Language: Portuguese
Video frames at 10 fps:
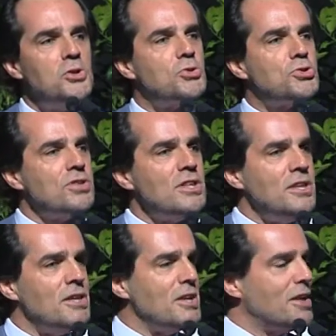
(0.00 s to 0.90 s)

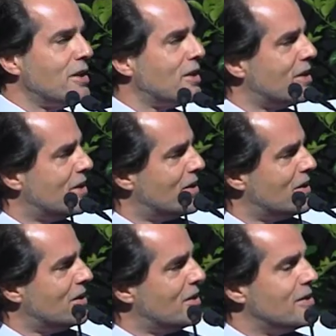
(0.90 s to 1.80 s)
gostaria
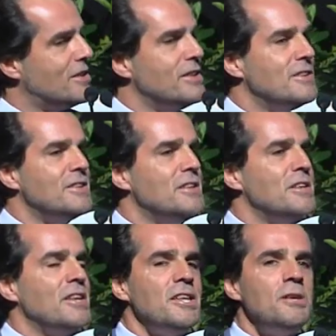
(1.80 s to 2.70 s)

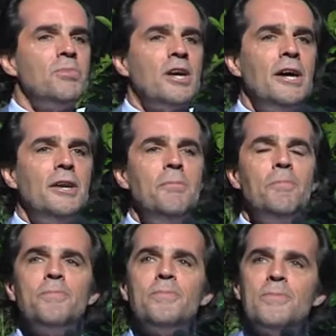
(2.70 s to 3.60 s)
de lembrar
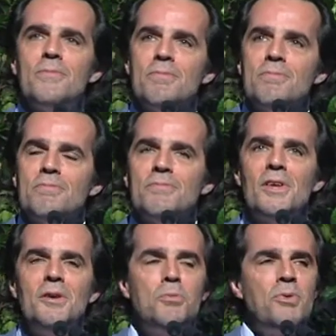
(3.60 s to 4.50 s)

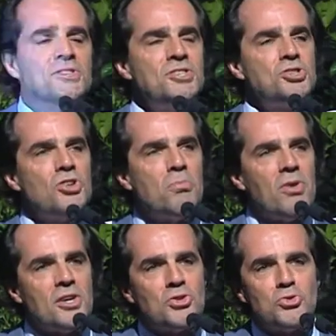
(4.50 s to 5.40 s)
que penso que este é um
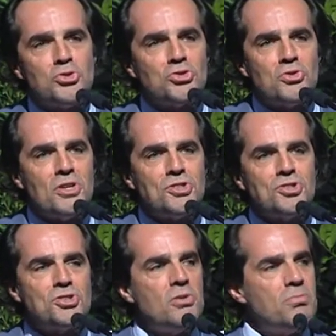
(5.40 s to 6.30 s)
mérito de todos nós,
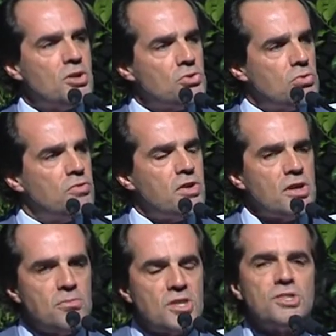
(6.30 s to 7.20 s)
este não é um mérito do
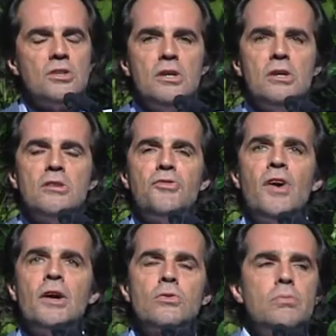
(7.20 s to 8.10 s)
governo, mas eh, de
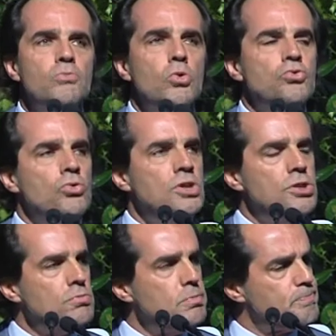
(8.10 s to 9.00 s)
facto o
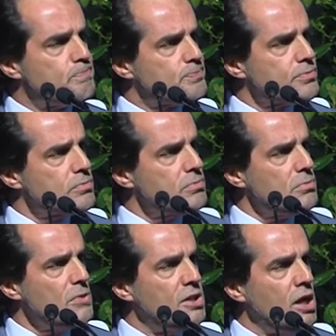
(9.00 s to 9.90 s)
turismo
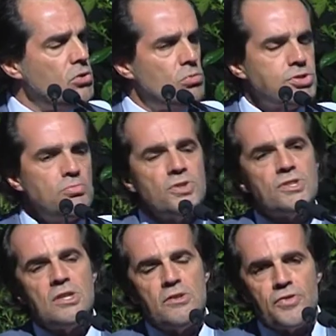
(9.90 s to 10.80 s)
tem números muito
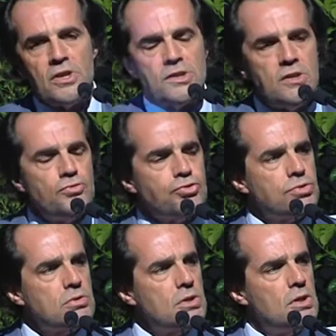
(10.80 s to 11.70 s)
significativos
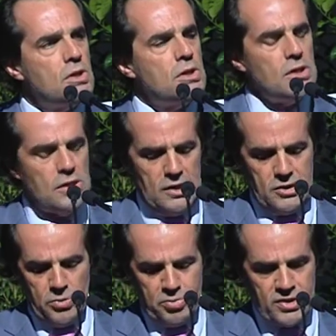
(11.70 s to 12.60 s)

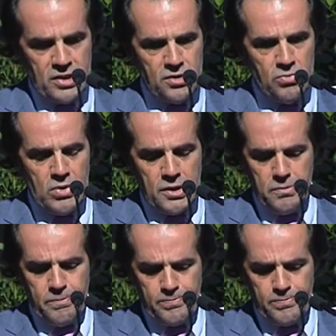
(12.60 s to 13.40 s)
no pretérito ano